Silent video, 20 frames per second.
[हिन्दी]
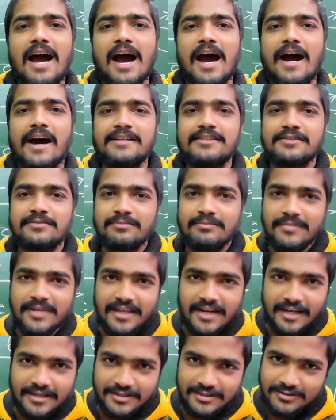आज
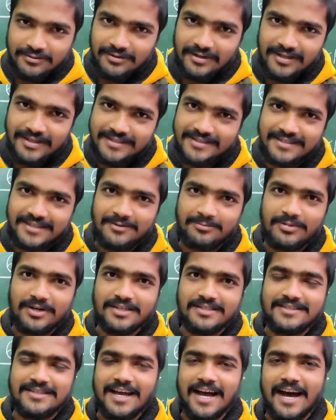मेरा सुन लीजिए
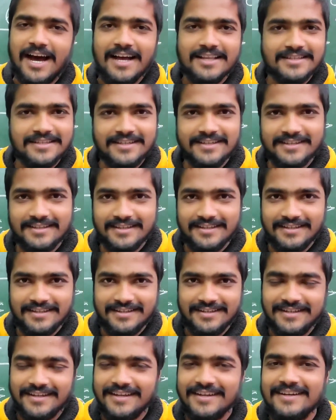बस आज के
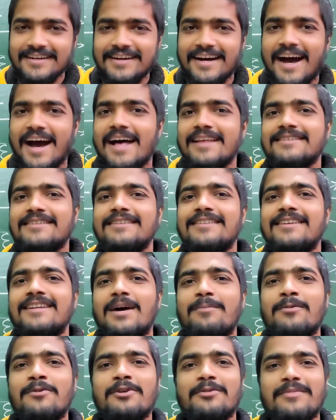दिन ठीक है ना आज के दिन
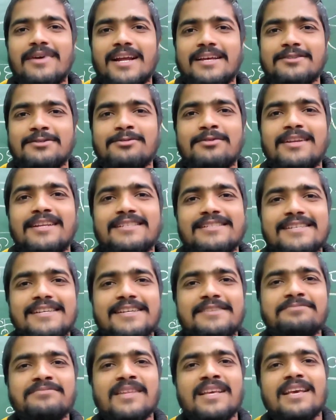आप लोग मेरा सुन
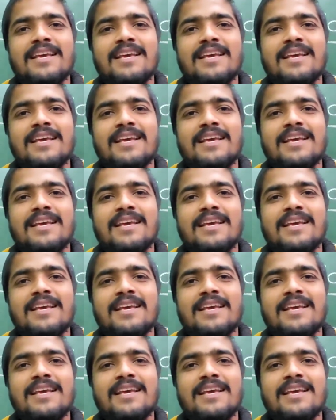लीजिए